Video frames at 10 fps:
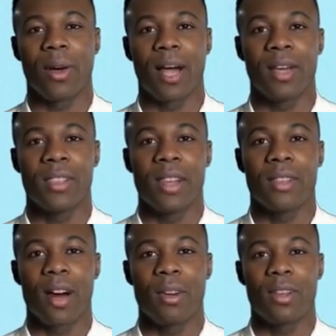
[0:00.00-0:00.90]
du bereits
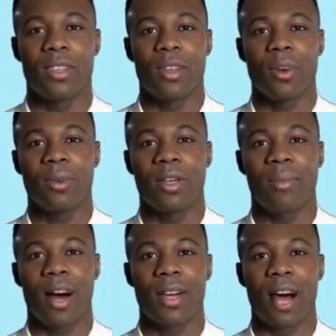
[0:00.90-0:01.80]
in der
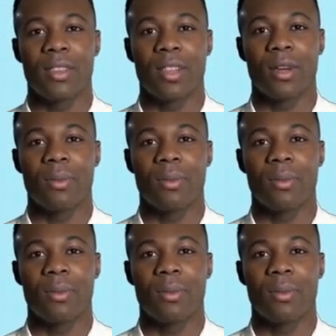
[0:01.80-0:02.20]
kostenlosen Variante